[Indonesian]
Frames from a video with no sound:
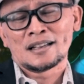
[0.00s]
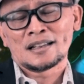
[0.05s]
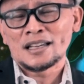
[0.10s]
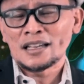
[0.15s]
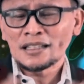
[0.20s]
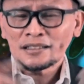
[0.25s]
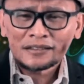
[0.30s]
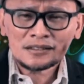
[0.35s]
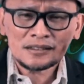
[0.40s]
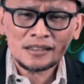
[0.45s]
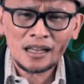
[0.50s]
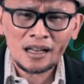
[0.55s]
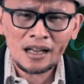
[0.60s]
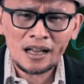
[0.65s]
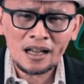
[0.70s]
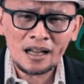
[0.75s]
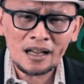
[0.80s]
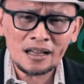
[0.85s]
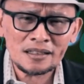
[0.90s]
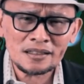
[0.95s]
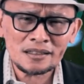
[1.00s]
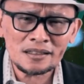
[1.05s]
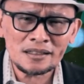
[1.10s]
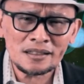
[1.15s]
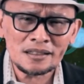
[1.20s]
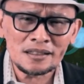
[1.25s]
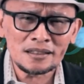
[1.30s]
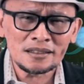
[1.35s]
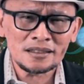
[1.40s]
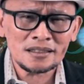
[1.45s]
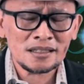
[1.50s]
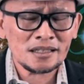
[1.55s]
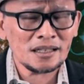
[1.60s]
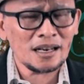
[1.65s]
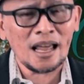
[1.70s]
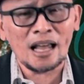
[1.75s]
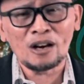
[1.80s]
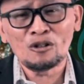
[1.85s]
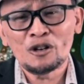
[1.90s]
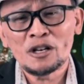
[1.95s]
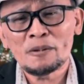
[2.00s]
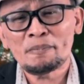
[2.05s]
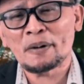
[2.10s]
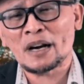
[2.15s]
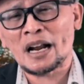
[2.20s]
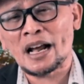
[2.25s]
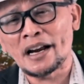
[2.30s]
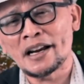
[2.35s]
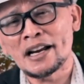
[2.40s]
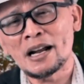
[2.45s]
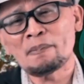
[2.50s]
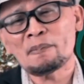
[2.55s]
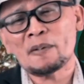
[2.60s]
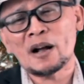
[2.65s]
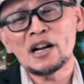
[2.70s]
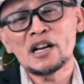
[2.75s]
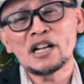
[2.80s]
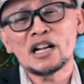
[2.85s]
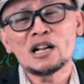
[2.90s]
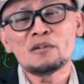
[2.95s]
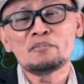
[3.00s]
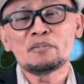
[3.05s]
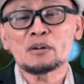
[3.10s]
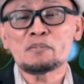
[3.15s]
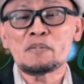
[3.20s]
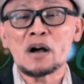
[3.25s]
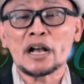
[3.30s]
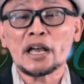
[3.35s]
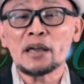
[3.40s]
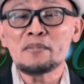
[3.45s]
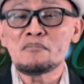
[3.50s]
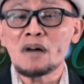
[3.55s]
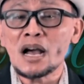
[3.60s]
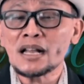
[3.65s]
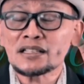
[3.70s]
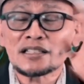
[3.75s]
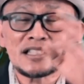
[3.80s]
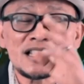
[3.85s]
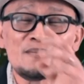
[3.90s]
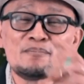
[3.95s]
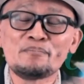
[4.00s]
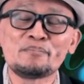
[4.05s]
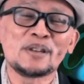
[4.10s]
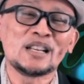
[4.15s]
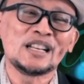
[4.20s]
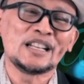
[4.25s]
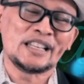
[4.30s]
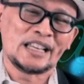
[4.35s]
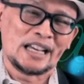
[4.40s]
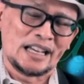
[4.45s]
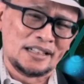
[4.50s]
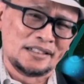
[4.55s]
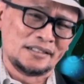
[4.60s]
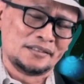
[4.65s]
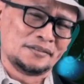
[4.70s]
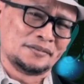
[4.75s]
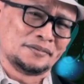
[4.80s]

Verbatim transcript: kita selalu diperhadapkan dengan berbagai macam pilihan.